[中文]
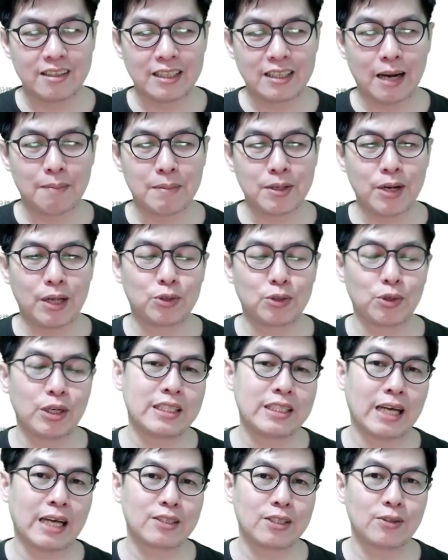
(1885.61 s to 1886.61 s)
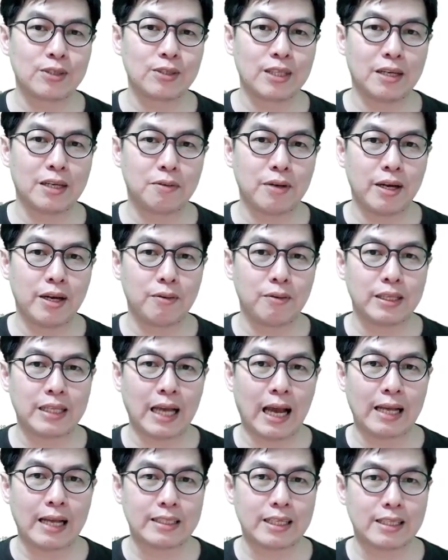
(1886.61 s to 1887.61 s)
然后我们阅读人讲重点，会为
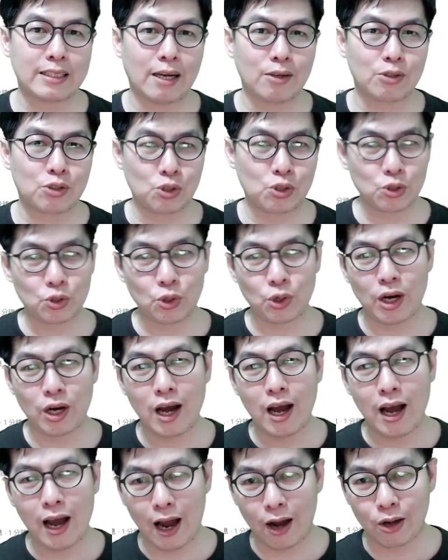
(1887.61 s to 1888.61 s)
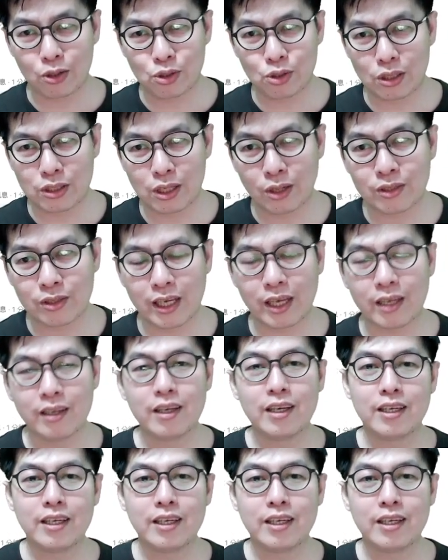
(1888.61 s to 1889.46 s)
大家介绍许多好书的重点，